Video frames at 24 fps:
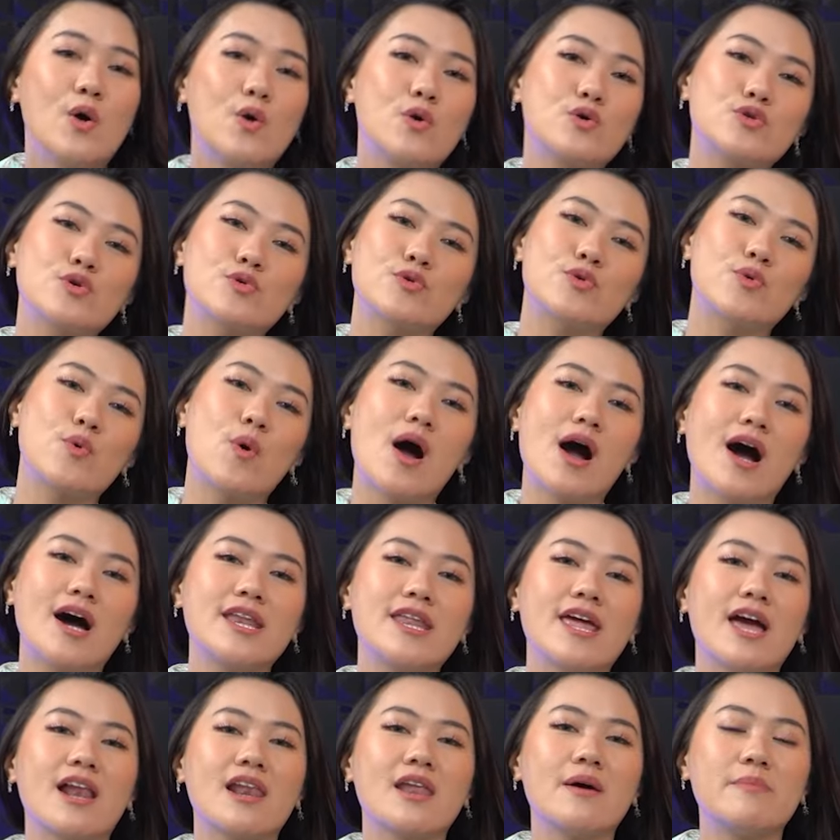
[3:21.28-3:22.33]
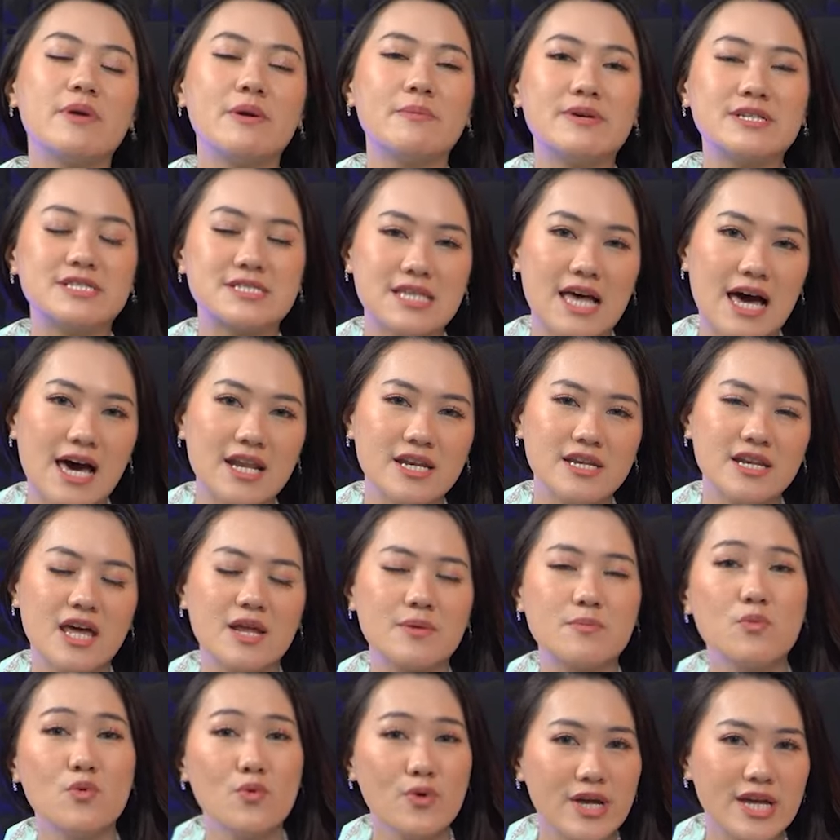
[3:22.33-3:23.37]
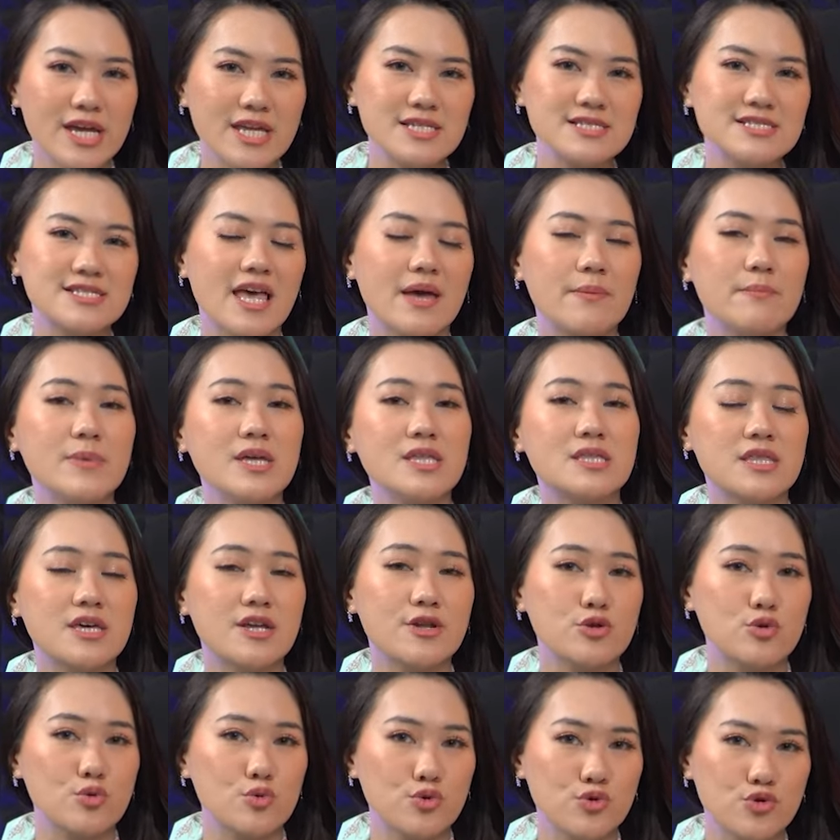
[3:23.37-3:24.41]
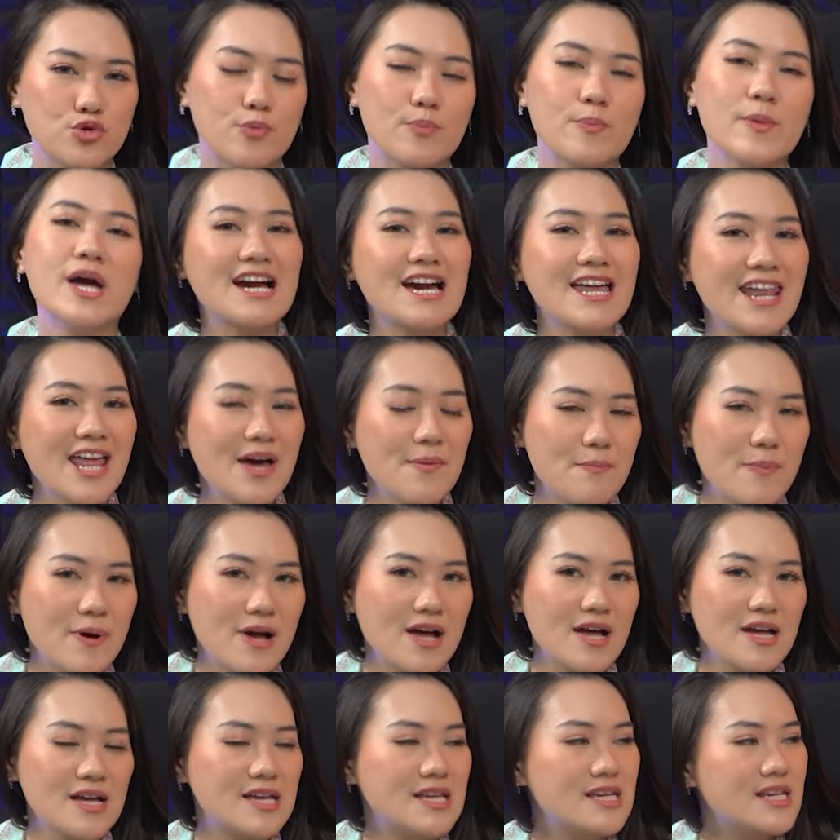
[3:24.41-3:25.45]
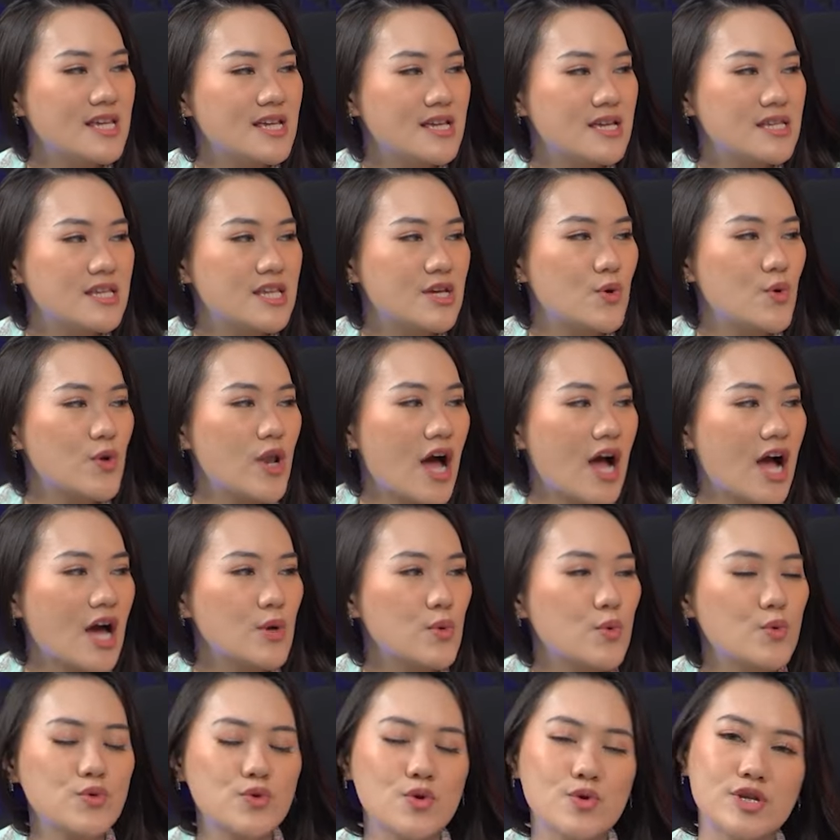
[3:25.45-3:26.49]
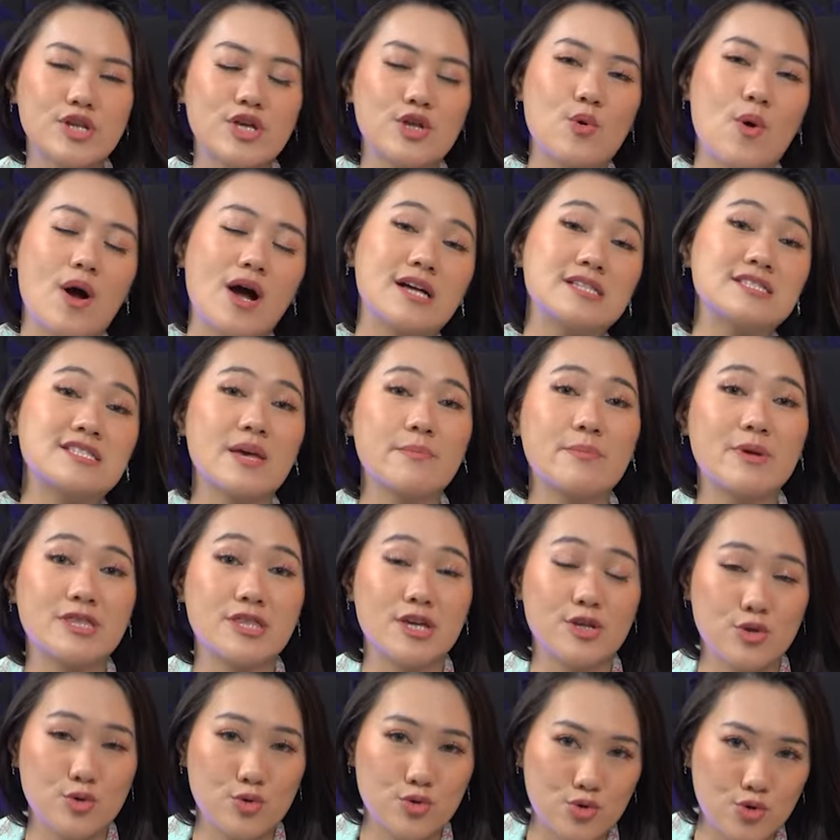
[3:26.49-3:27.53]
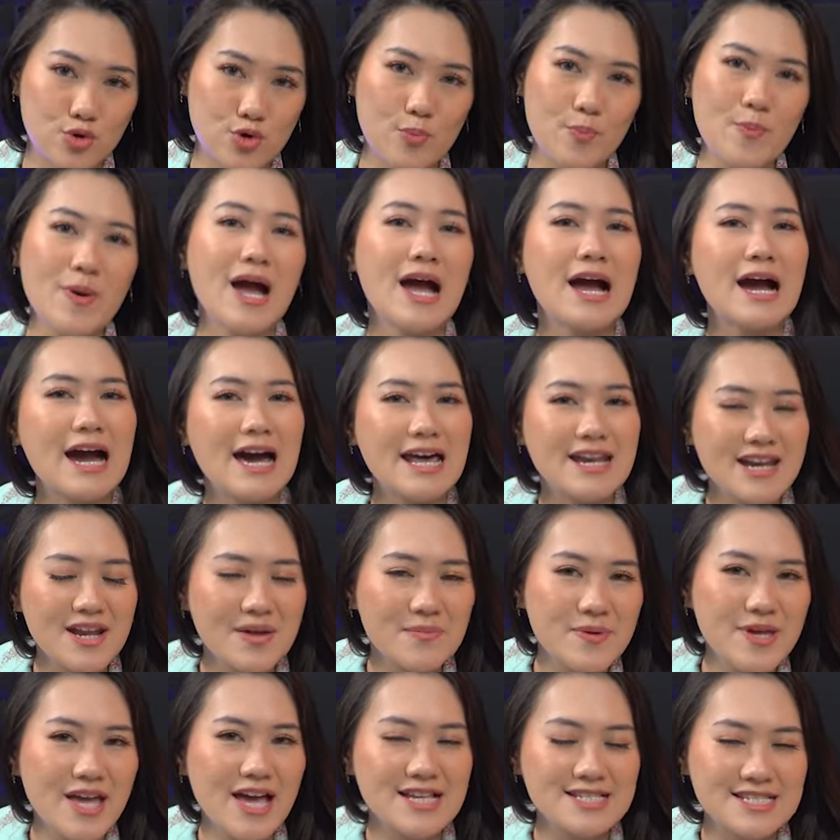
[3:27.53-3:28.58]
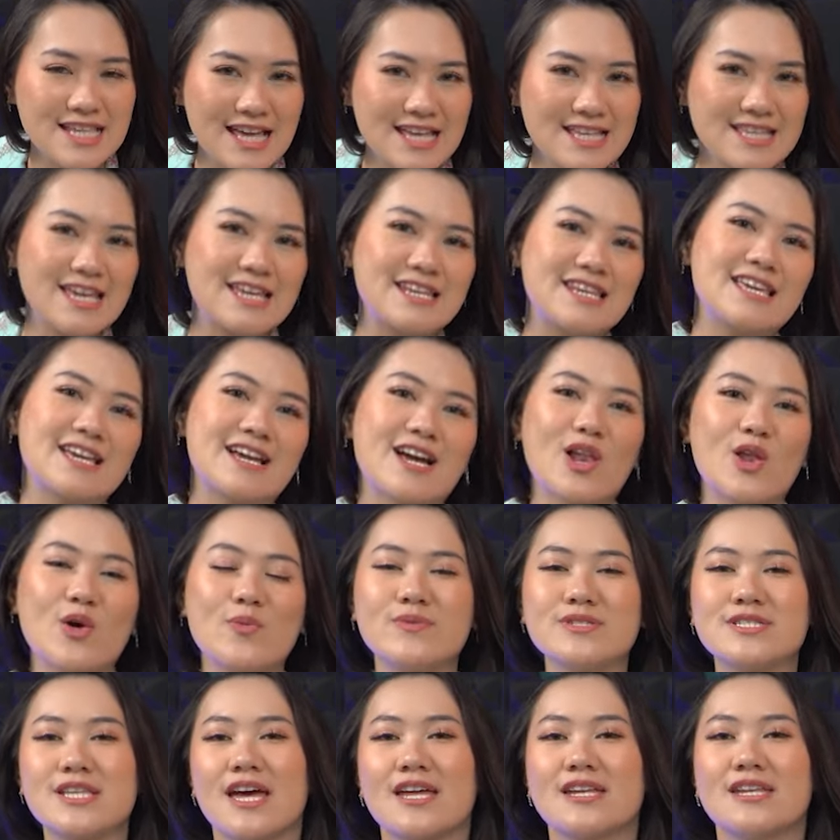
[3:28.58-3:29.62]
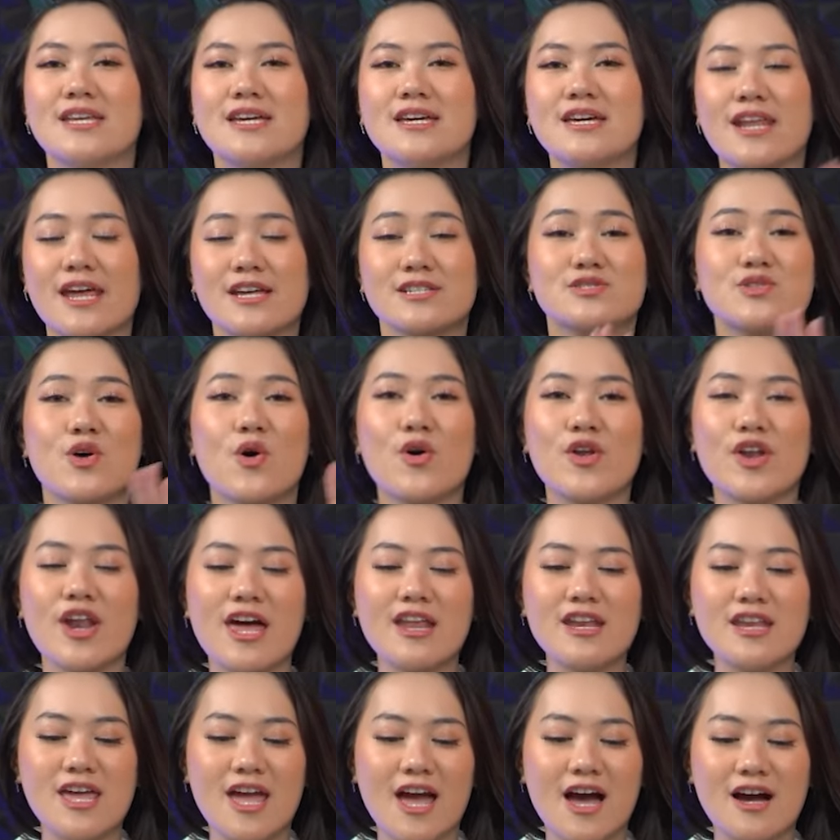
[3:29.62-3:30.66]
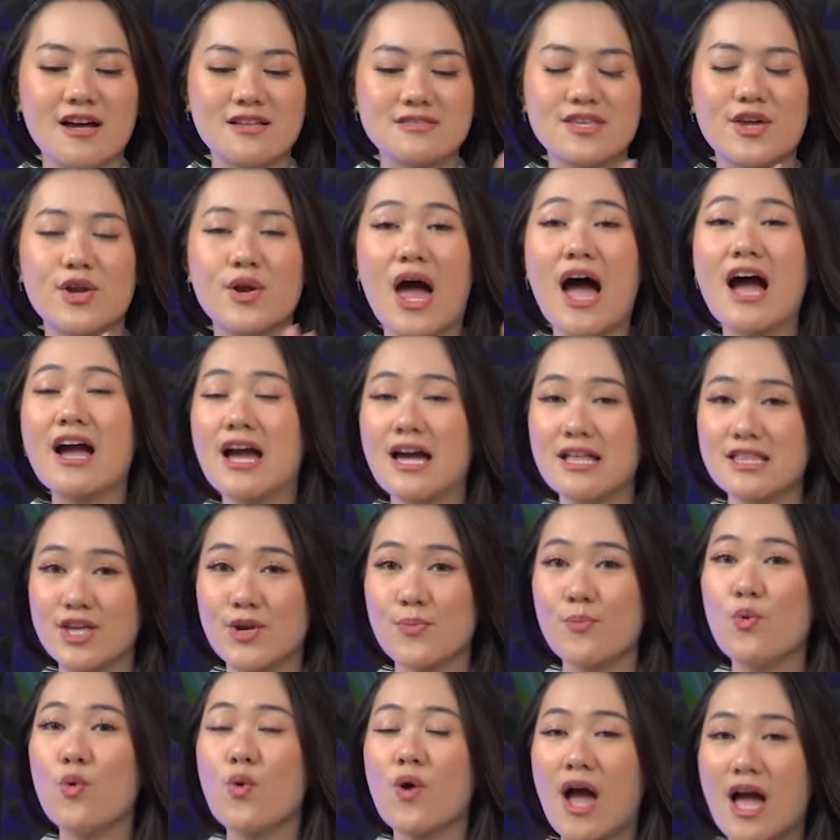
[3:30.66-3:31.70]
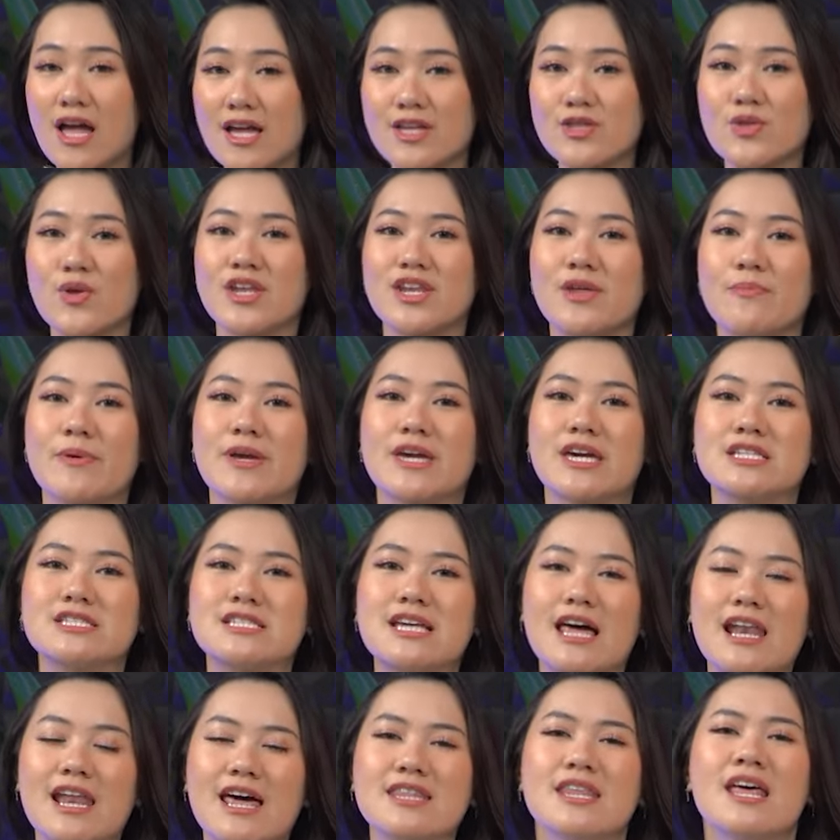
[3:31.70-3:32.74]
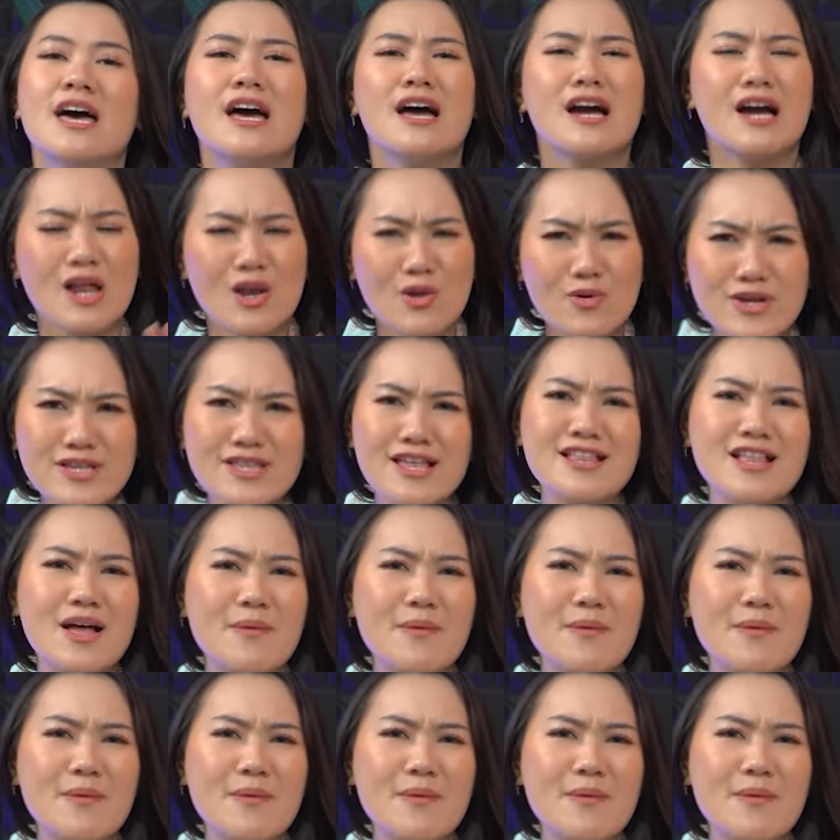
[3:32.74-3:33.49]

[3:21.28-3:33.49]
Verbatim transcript: untuk ruangan yang lebih besar dan mungkin semi tertutup. Kenapa ini digunakan untuk di ruangan semi tertutup karena biasanya nih kalau misalnya di restoran yang ter, agak terbuka gitu ya di pinggir jalan kalau kita